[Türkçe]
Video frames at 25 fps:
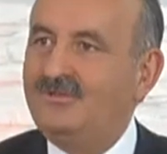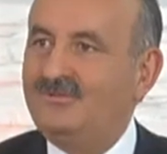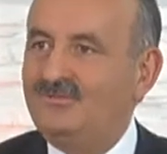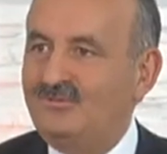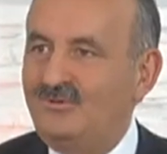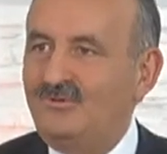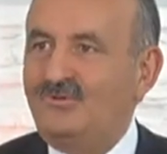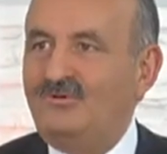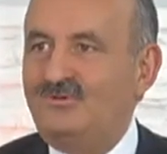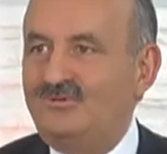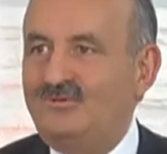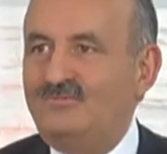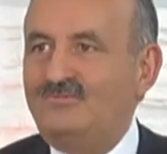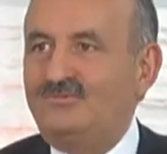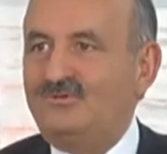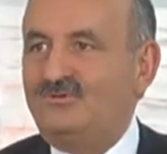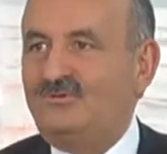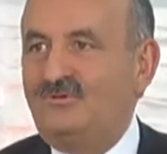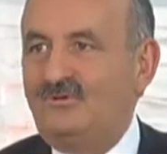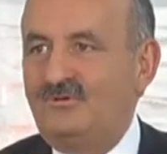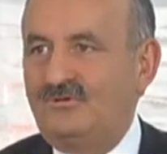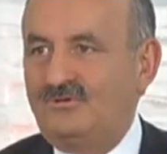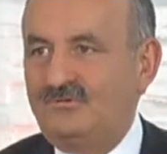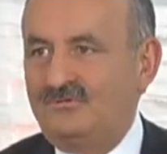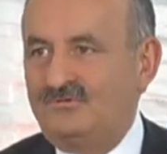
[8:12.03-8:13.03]
Doğru mu?
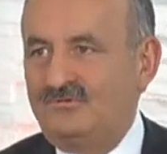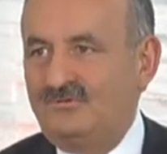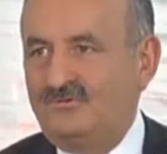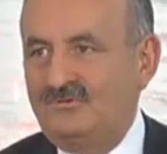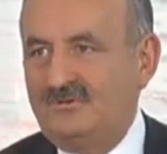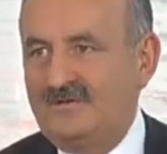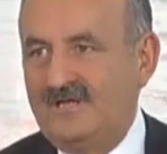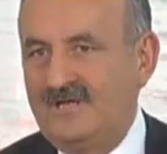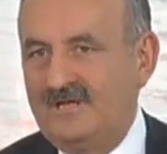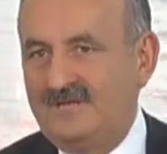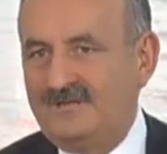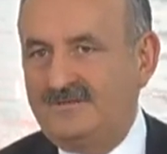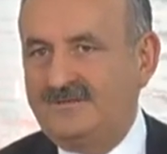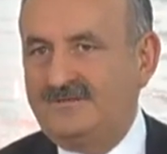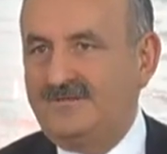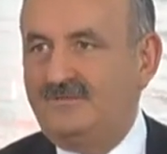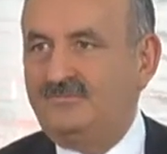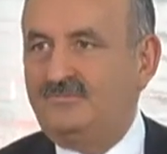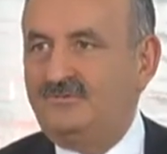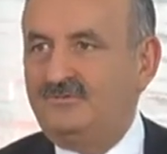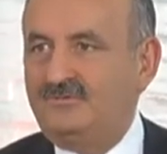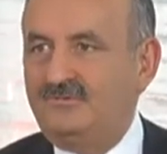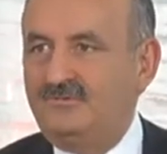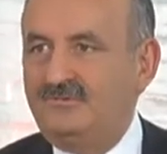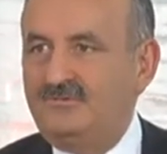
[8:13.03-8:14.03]
Doğru. Dünyanın da
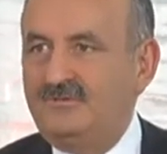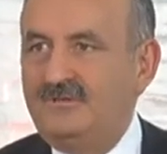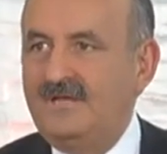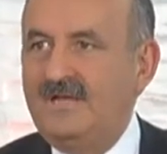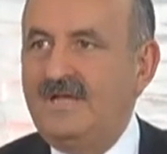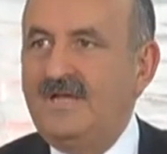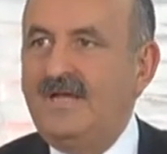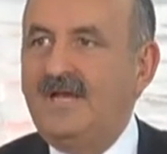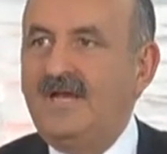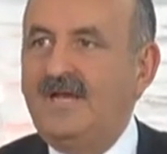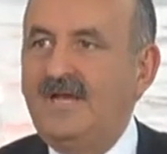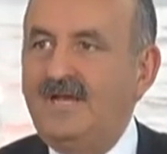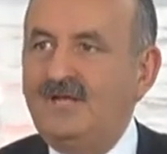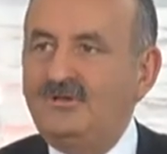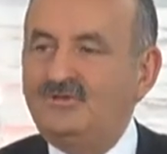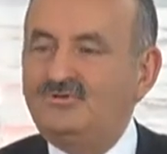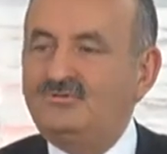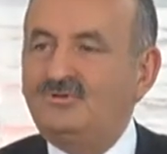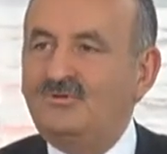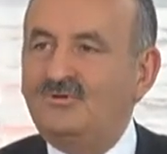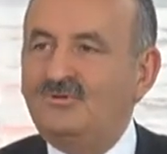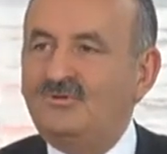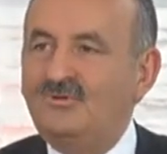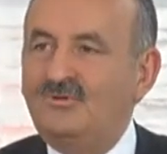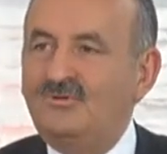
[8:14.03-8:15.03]
bugün en
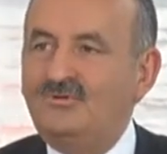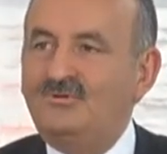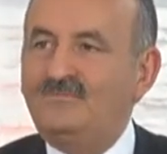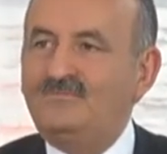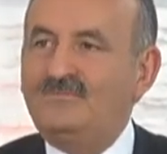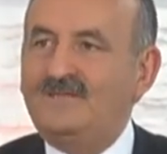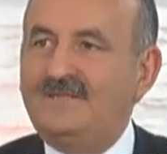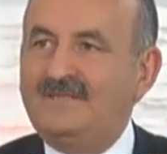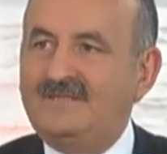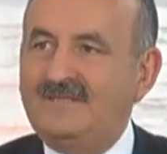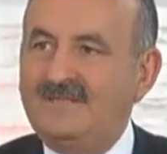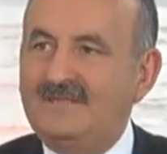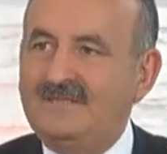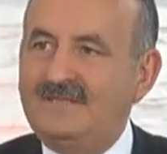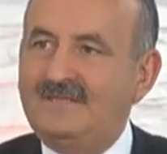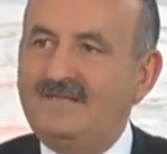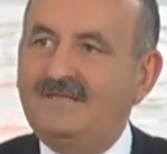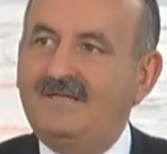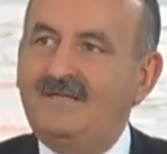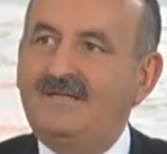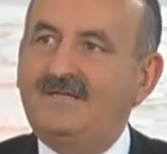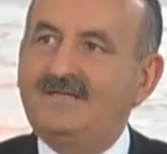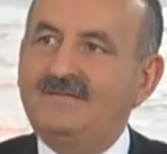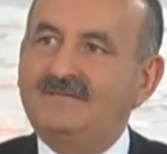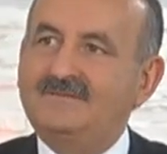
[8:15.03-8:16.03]
çok ölüm
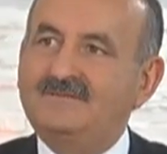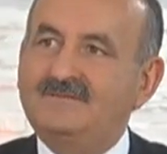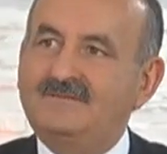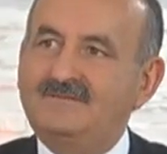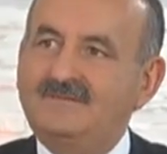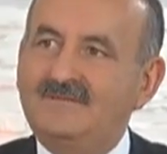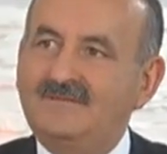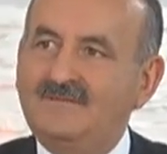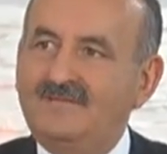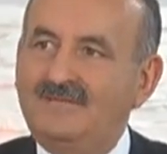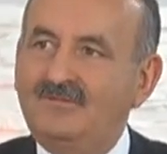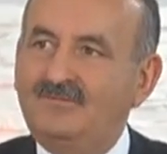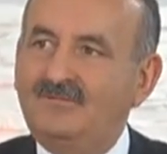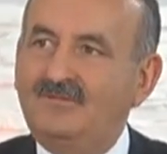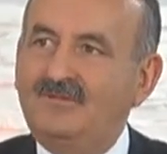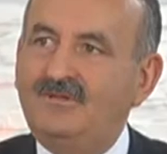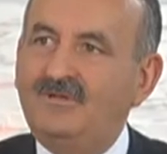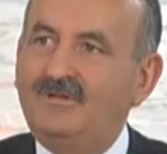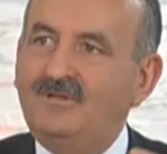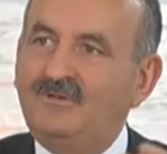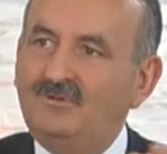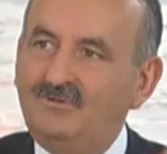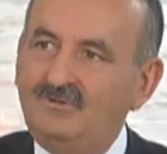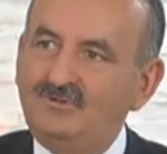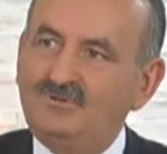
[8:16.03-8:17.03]
nedenleri arasındaki bu
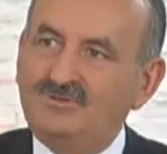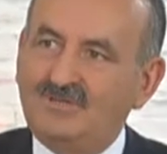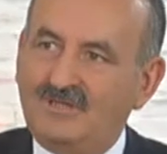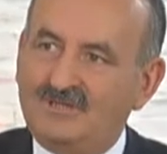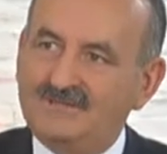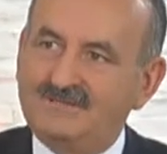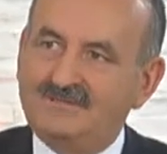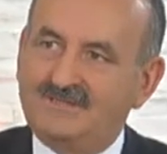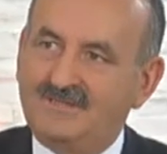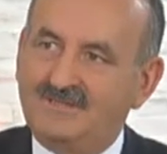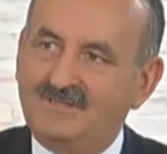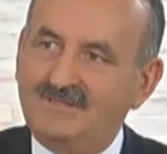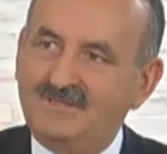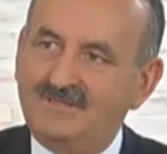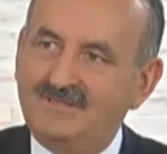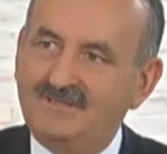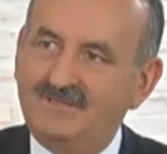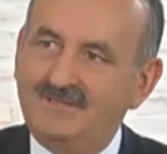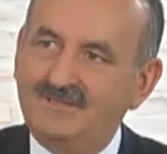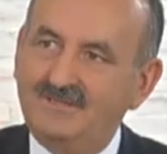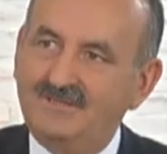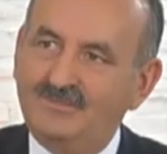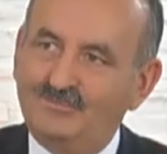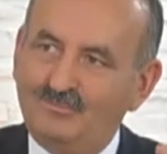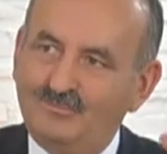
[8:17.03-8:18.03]
üç hastalık
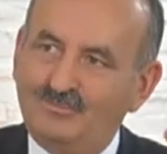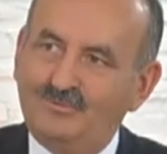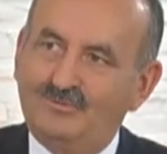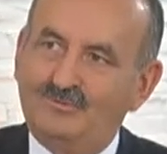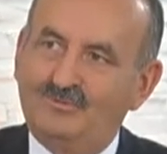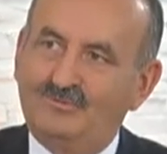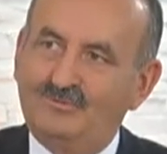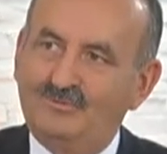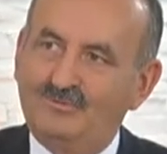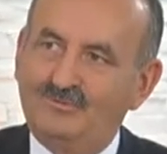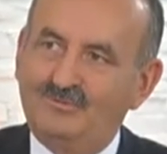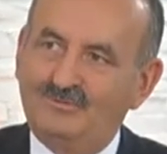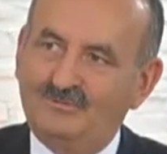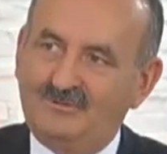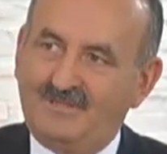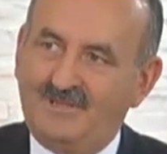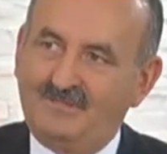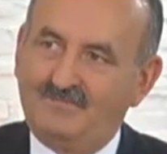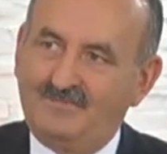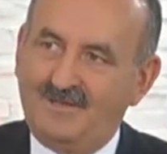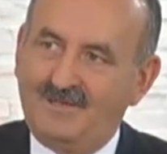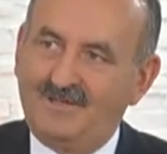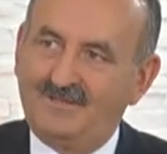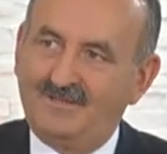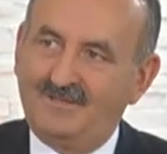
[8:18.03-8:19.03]
bu
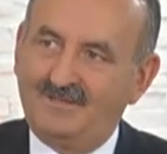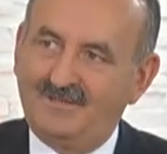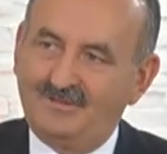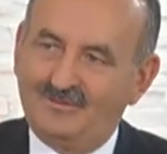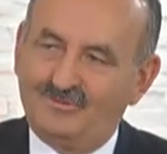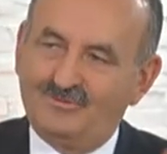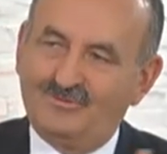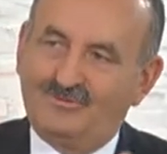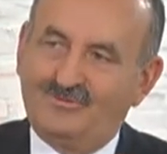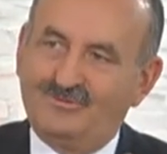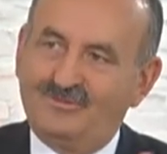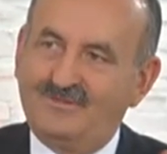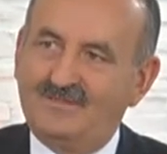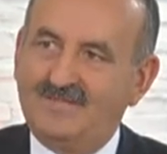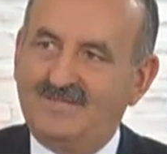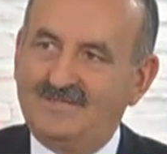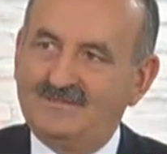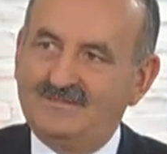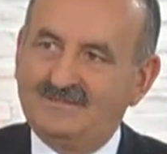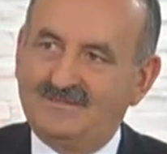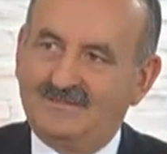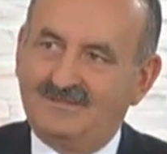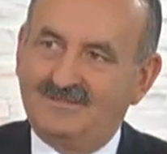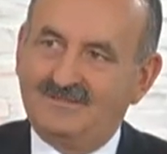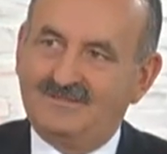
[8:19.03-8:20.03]
temel kronik
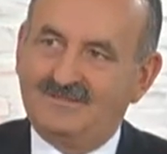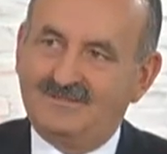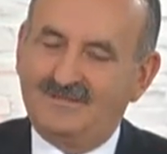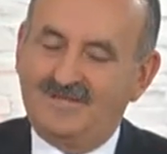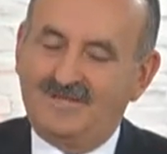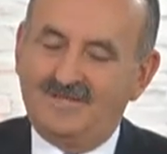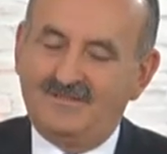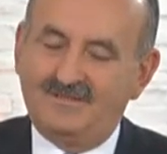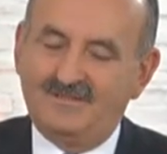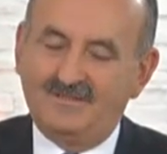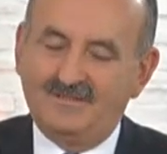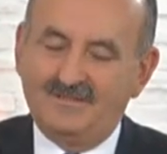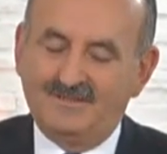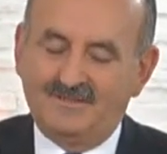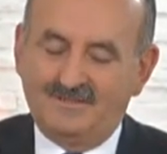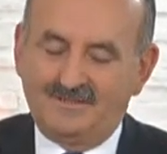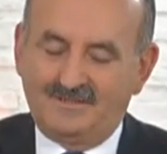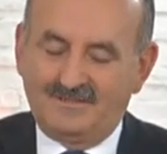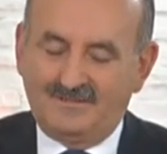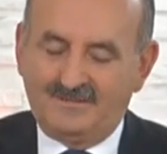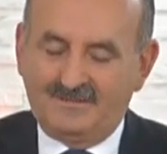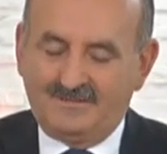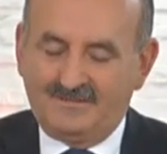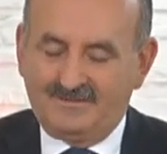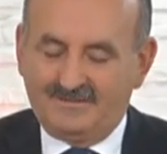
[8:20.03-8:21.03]
hastalıklar
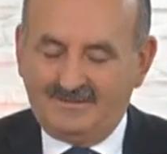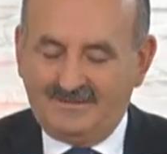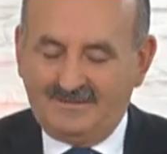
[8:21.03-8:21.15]
e,